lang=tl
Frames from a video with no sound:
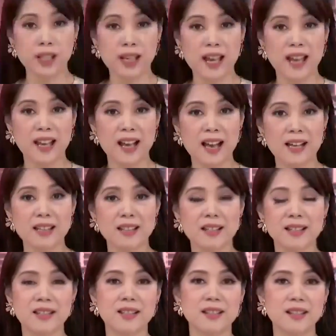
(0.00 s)

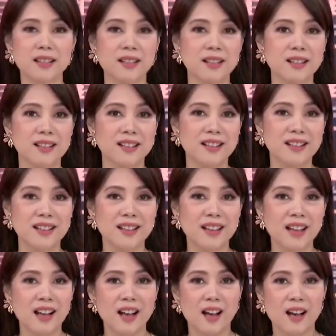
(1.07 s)
Villegas.
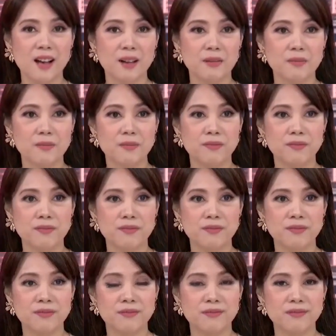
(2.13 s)
Um,
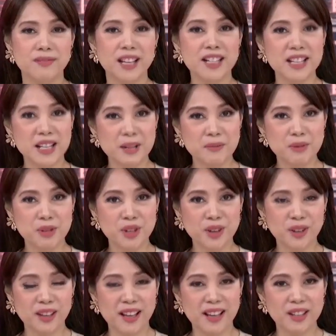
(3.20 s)
nandiyan na po siya
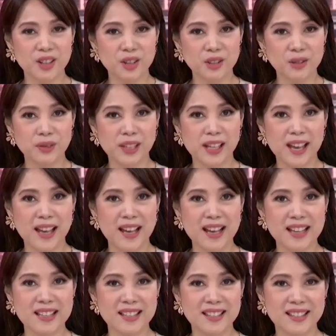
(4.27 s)
ulit, Dr.
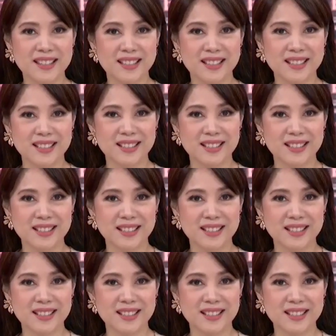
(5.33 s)
Villegas.